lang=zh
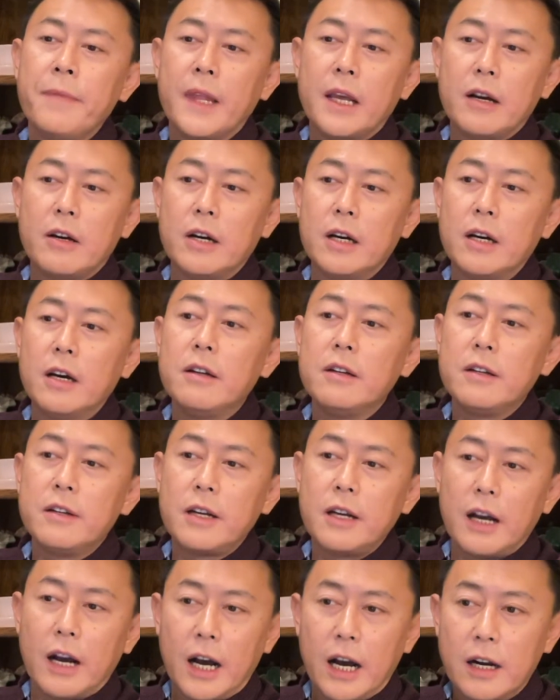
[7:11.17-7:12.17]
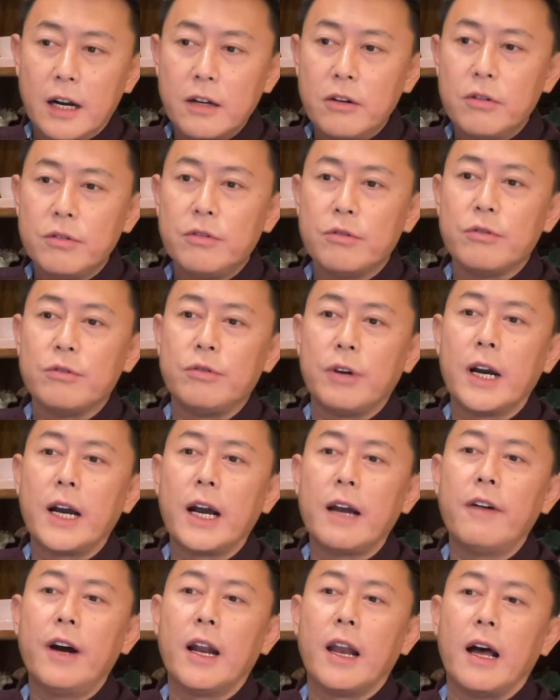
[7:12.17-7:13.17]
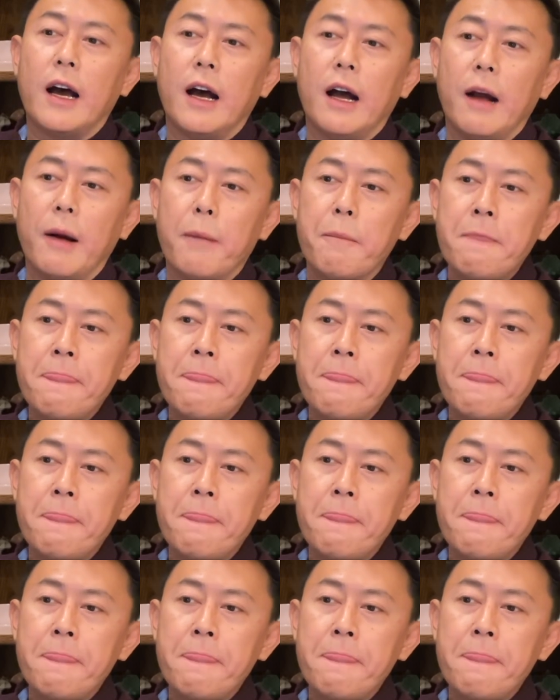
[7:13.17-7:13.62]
和这个杭州就全开放了啊。